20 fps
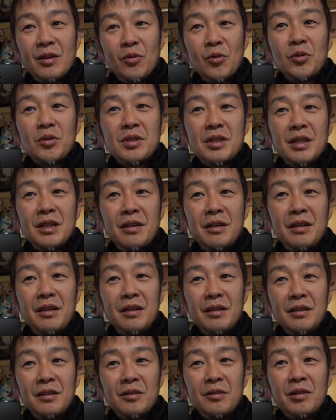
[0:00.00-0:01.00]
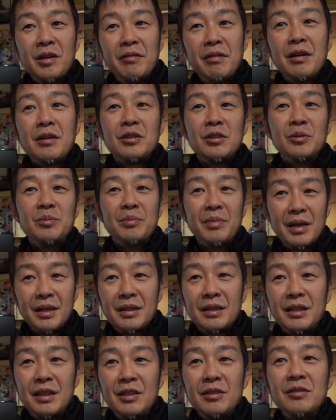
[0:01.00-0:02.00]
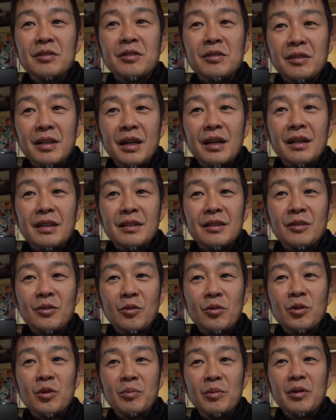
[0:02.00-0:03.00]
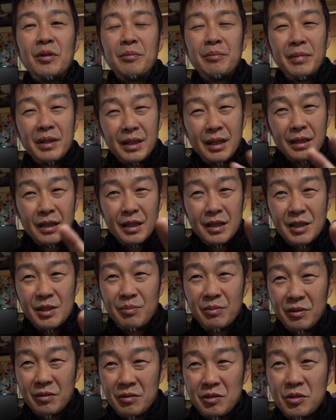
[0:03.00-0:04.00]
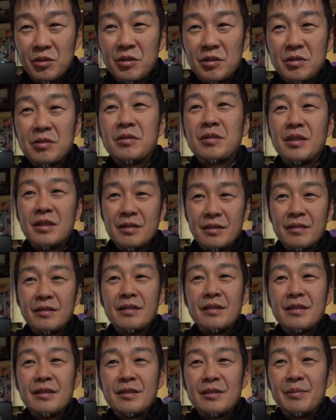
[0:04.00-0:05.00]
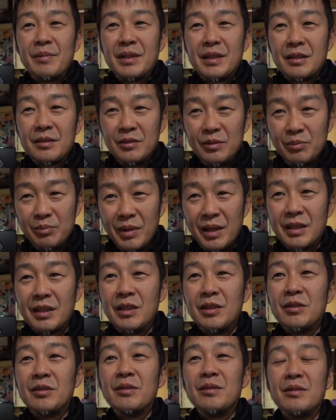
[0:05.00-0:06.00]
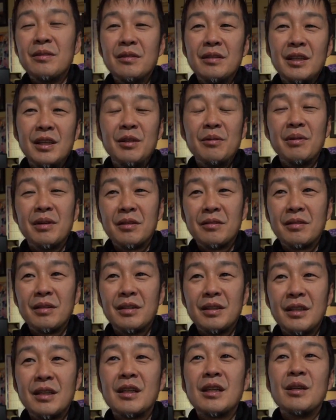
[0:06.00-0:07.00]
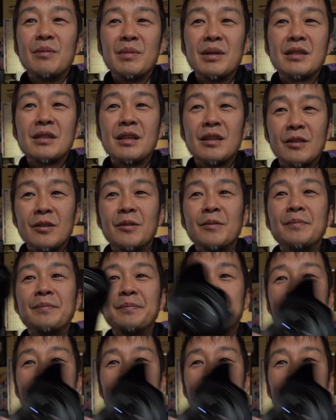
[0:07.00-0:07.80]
法政とかは群馬っていうようなところもまた新しいものちょっと作ってるんですよそれまた群馬っていうキーワードが出てきますけどね